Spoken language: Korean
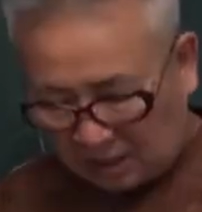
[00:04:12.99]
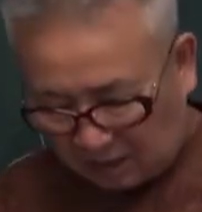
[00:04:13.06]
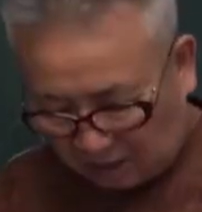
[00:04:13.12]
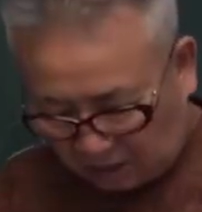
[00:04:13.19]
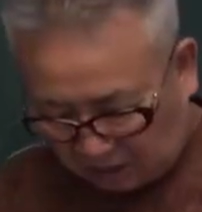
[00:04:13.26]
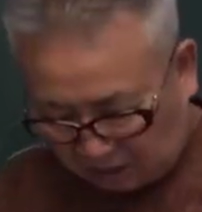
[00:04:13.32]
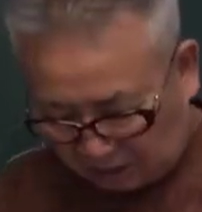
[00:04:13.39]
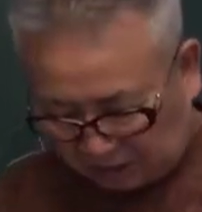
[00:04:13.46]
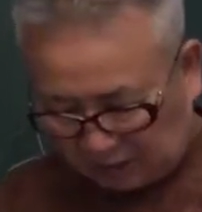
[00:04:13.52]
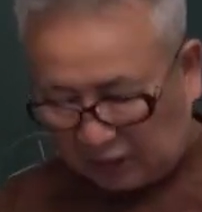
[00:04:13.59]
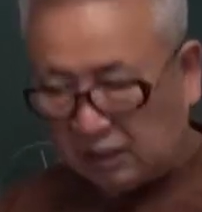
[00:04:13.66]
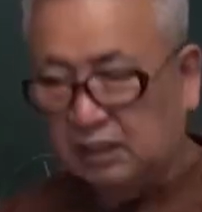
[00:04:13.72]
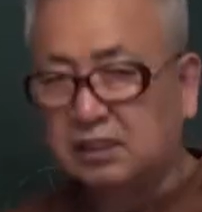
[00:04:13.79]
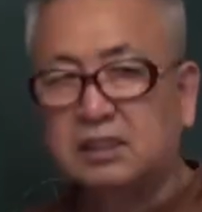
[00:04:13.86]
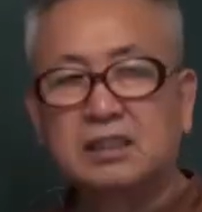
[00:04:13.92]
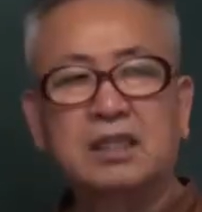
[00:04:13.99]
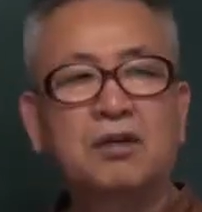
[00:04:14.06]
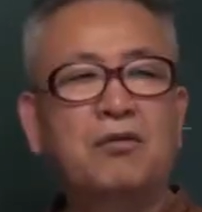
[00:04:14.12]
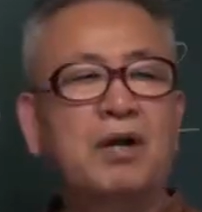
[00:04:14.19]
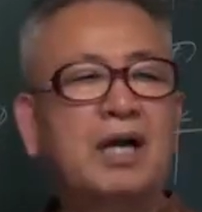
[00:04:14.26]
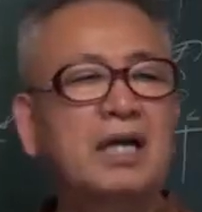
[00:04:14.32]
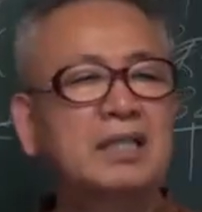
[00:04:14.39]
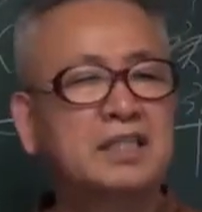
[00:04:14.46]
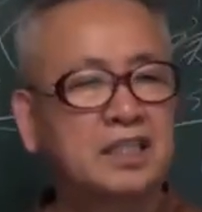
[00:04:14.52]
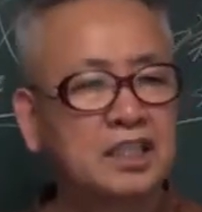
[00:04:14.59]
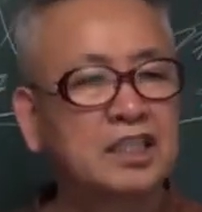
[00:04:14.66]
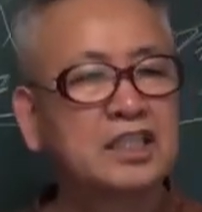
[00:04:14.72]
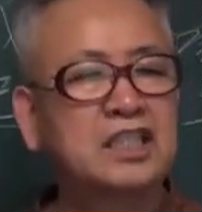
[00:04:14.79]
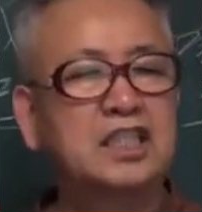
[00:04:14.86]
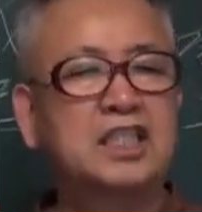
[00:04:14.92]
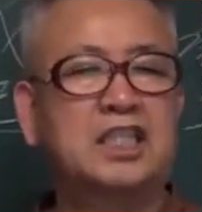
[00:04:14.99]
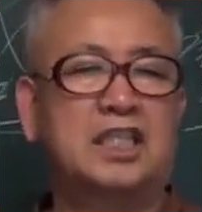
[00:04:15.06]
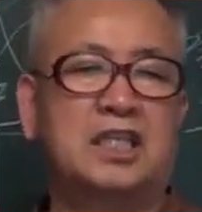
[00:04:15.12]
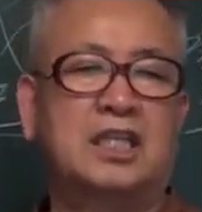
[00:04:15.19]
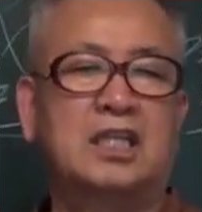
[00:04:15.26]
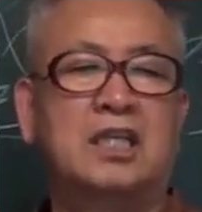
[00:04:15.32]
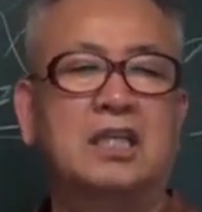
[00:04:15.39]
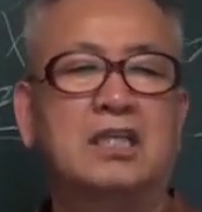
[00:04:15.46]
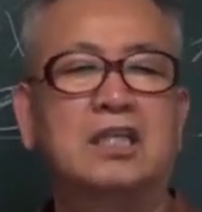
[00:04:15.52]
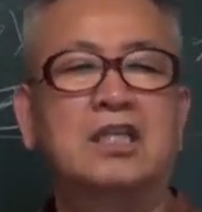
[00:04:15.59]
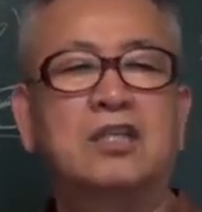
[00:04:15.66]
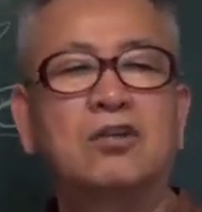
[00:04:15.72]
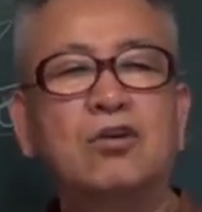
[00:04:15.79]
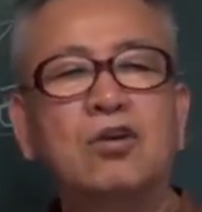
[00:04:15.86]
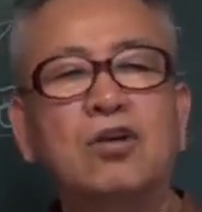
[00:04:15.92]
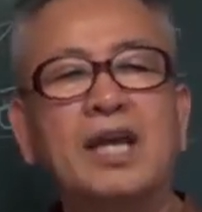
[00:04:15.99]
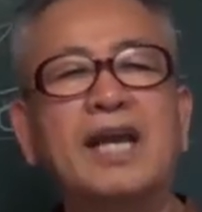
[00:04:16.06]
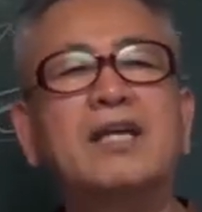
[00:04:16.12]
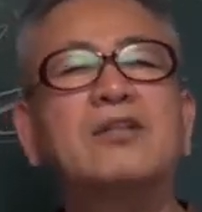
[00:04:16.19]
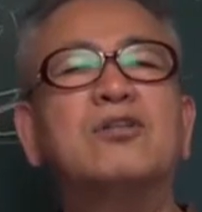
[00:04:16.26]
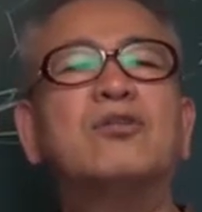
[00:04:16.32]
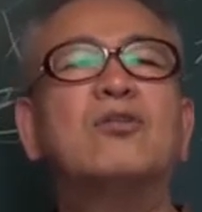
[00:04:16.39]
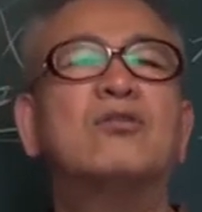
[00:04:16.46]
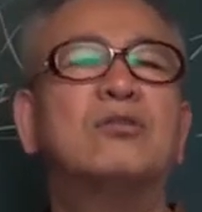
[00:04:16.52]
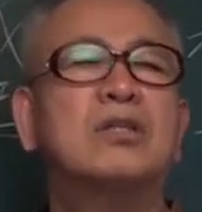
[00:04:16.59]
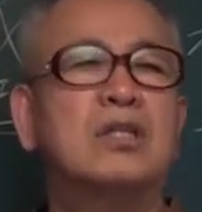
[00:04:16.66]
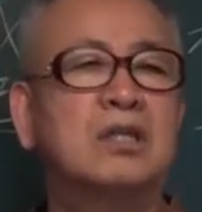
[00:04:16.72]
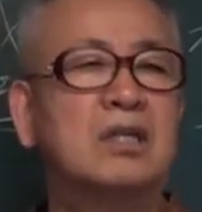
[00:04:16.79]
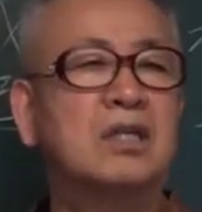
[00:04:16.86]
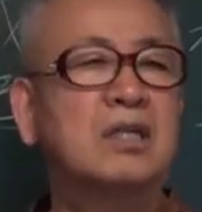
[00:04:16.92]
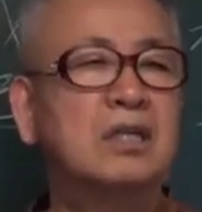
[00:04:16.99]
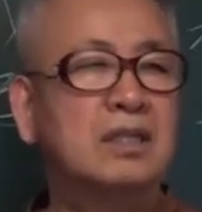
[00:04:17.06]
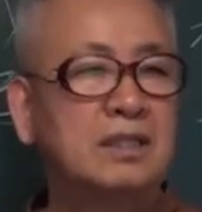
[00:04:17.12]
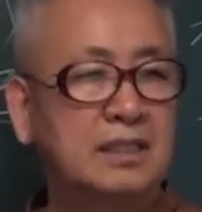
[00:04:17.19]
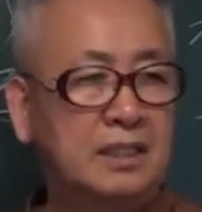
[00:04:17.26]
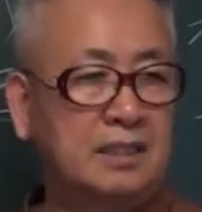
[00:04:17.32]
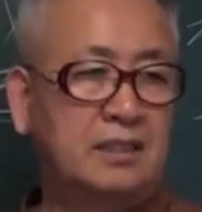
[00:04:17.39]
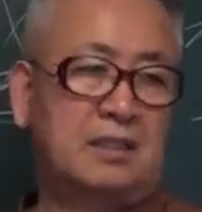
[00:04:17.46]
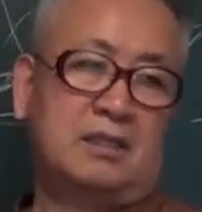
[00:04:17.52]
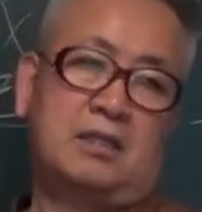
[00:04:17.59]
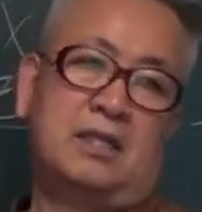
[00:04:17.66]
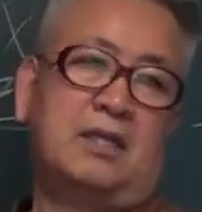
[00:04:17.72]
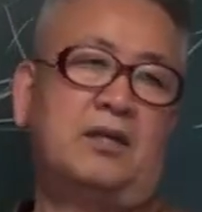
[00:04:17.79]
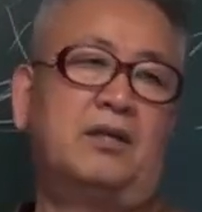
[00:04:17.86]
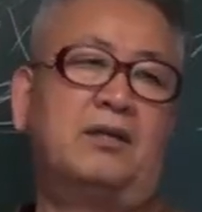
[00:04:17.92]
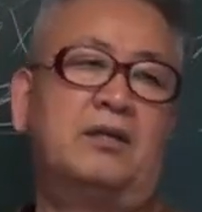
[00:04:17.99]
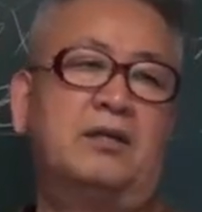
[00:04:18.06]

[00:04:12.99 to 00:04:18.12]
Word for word: 어, 경제와 정치 그리고 행동력을 얘기를 해요.